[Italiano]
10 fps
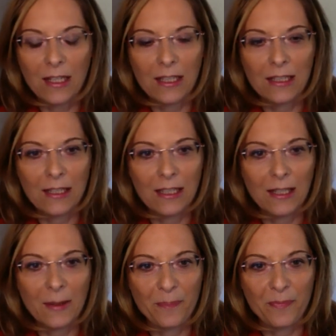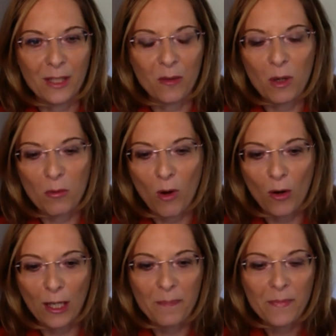in, ehm, in quei
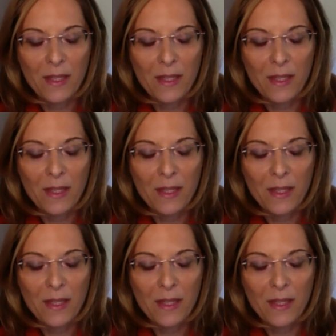luoghi.